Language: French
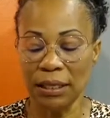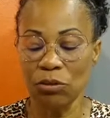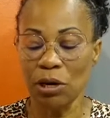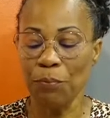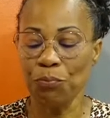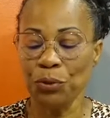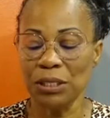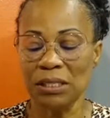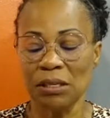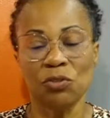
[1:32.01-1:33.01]
de la
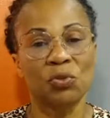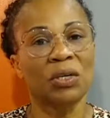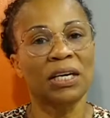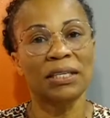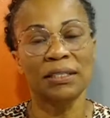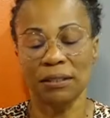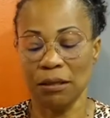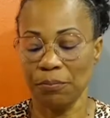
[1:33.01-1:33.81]
puissance du Christ.